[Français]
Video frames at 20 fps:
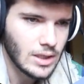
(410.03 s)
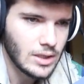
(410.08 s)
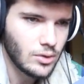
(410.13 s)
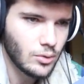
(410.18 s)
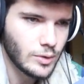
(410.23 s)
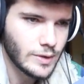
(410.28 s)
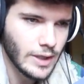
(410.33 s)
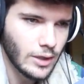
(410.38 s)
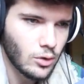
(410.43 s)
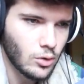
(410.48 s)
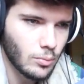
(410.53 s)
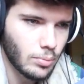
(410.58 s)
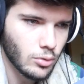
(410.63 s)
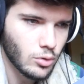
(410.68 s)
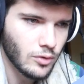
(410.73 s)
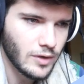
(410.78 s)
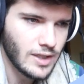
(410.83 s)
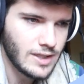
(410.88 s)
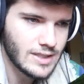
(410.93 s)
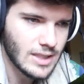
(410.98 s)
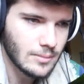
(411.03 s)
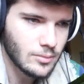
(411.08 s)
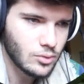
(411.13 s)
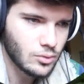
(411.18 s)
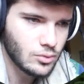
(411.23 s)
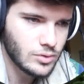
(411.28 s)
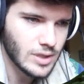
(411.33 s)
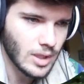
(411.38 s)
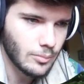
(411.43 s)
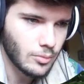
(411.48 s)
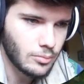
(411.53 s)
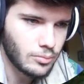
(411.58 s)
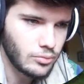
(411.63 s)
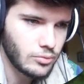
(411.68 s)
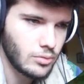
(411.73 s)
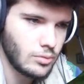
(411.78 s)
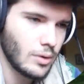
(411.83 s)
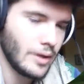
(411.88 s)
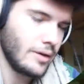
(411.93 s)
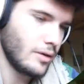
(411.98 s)
Donc c'est vrai que pour trouver des arbres, du coup, c'est un peu plus...
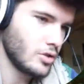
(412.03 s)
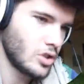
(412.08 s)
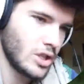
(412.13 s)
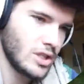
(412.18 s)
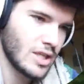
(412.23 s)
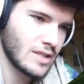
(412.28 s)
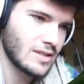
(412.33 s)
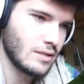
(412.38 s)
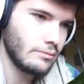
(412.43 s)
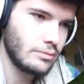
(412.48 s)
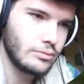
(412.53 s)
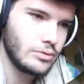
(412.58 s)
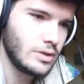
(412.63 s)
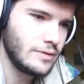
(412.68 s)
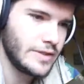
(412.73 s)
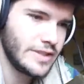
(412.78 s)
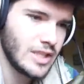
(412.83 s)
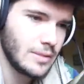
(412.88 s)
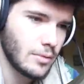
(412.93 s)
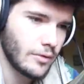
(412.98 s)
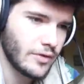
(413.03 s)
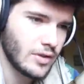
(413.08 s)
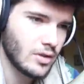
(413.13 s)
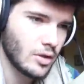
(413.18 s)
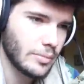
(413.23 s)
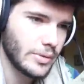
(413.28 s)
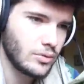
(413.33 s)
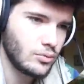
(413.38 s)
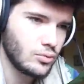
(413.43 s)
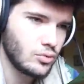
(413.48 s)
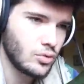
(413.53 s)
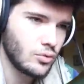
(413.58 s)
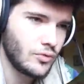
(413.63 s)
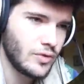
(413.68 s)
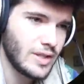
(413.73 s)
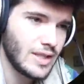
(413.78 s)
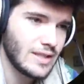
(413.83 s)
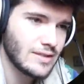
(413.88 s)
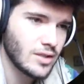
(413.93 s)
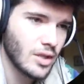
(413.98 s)
non, j'allais dire c'est un peu plus difficile, mais en fait, non, pas du tout, il
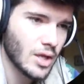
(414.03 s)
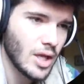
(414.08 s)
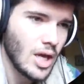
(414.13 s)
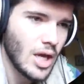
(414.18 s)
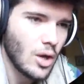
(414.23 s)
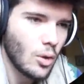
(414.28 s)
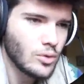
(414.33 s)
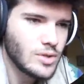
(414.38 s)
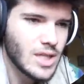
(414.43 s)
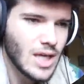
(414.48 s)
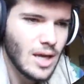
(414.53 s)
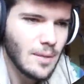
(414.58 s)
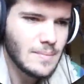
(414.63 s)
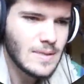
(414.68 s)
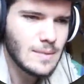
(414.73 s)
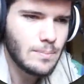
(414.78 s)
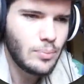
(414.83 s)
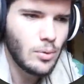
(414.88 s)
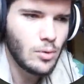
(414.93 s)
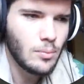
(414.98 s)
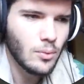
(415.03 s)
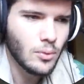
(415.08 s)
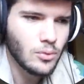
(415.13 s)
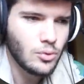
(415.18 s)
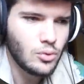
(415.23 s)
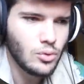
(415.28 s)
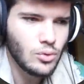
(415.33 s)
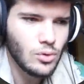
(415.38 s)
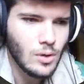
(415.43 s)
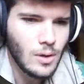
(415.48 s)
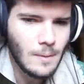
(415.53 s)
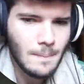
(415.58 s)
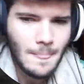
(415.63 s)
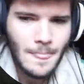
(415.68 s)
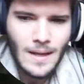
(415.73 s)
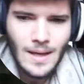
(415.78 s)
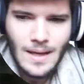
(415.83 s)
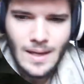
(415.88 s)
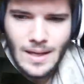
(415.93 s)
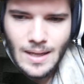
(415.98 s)
suffit de descendre. On dirait un petit peu le monde de... Euh,
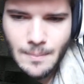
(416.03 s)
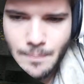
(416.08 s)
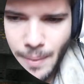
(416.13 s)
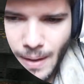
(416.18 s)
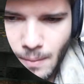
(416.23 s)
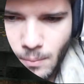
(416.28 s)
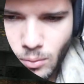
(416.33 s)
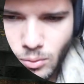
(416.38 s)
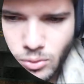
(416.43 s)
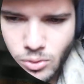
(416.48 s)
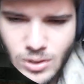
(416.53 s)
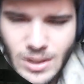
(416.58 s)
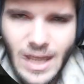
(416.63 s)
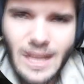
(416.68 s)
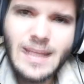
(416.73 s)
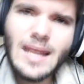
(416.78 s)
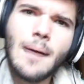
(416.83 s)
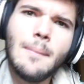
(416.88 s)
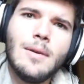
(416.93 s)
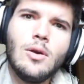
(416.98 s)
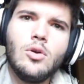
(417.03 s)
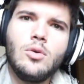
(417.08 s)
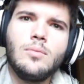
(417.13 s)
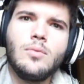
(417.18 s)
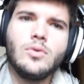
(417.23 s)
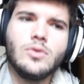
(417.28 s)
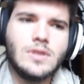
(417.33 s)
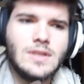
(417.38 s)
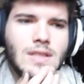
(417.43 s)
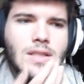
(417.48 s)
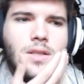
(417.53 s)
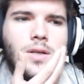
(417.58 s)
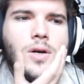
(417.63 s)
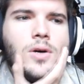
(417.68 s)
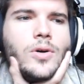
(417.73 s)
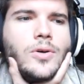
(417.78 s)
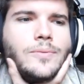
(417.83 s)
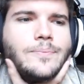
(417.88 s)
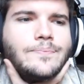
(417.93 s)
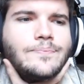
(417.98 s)
pas le monde de Narnia, mais le monde, c'est
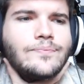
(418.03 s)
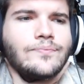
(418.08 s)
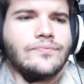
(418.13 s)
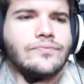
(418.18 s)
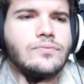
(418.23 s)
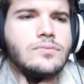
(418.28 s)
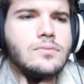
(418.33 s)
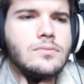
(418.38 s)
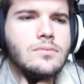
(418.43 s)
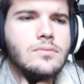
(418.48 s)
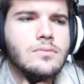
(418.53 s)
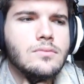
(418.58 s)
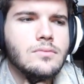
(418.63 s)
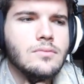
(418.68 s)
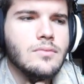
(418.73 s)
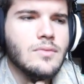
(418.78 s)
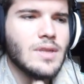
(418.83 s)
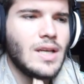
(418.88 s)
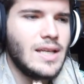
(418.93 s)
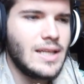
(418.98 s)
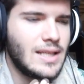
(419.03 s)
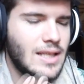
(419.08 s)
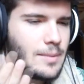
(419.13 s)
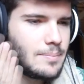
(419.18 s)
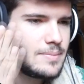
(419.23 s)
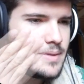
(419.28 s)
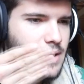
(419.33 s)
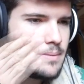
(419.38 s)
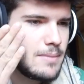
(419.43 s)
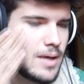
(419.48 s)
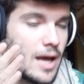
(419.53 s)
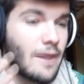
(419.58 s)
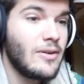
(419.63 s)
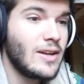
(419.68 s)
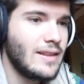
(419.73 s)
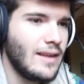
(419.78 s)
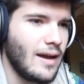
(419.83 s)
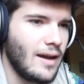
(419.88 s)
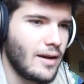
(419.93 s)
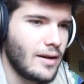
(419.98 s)
dans. Avec les petits. Mais
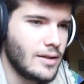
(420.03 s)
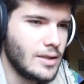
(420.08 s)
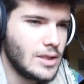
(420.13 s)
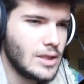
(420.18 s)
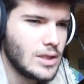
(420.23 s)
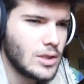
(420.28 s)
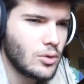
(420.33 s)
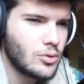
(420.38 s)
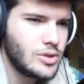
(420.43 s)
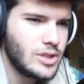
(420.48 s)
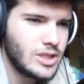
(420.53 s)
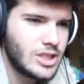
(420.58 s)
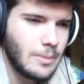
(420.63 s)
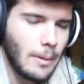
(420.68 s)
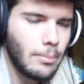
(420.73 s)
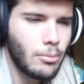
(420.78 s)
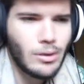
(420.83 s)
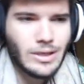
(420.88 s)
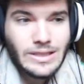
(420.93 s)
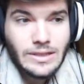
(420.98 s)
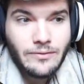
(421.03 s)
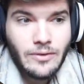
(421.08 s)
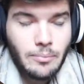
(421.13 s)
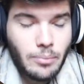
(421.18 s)
Avatar. On dit, je sais pas pourquoi ça me fait